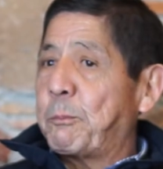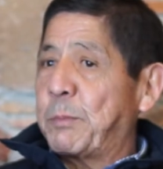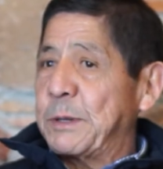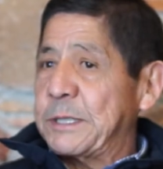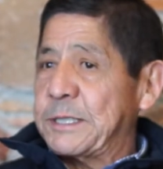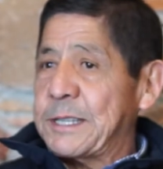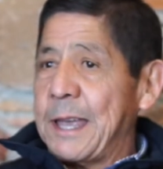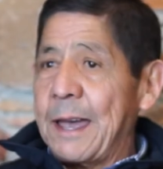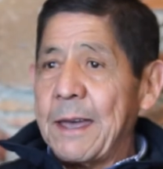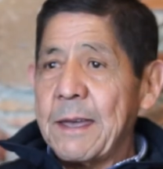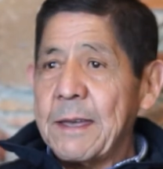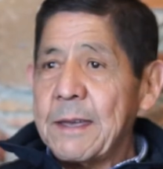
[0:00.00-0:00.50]

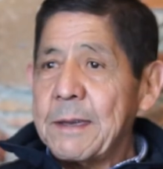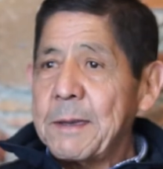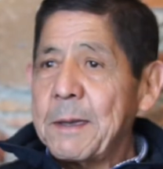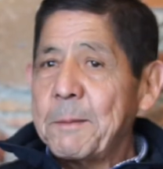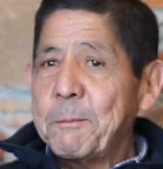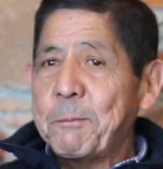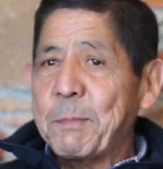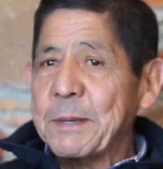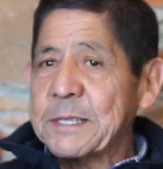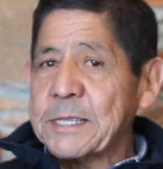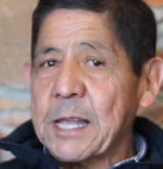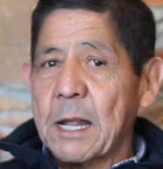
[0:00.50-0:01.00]
Pues ya
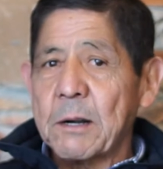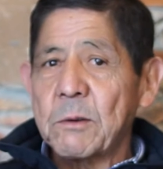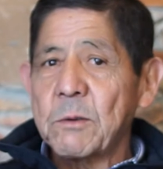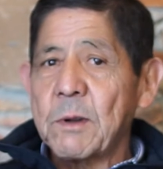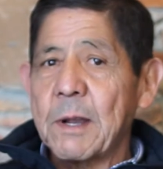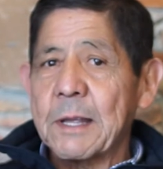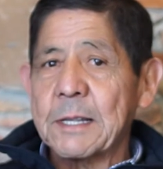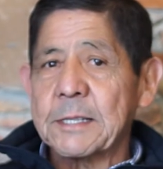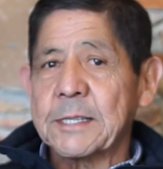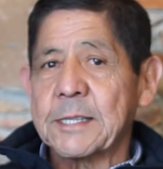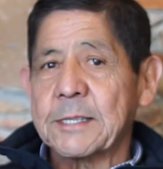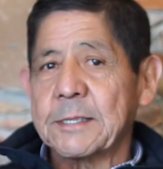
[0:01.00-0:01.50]

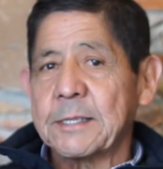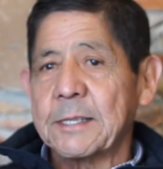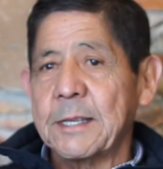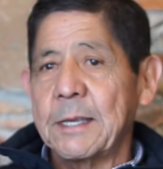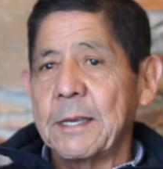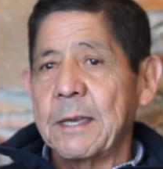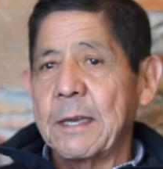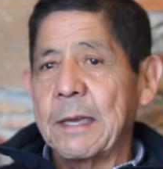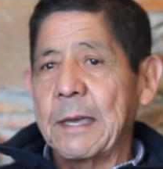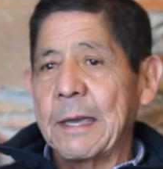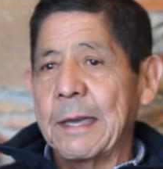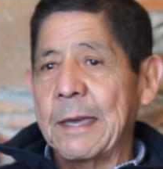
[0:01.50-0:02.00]
empezaron las
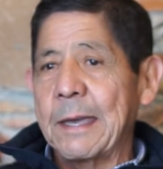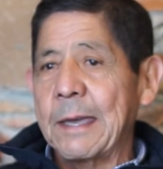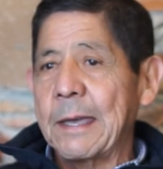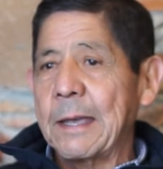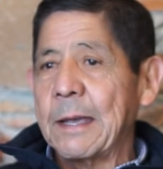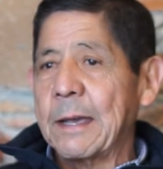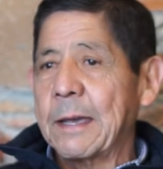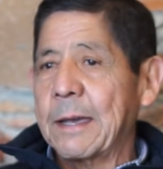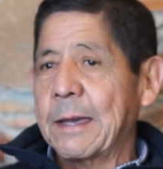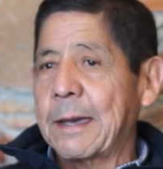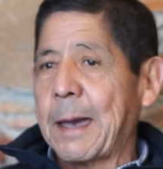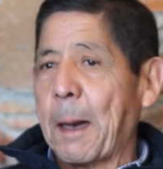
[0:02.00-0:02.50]
eh,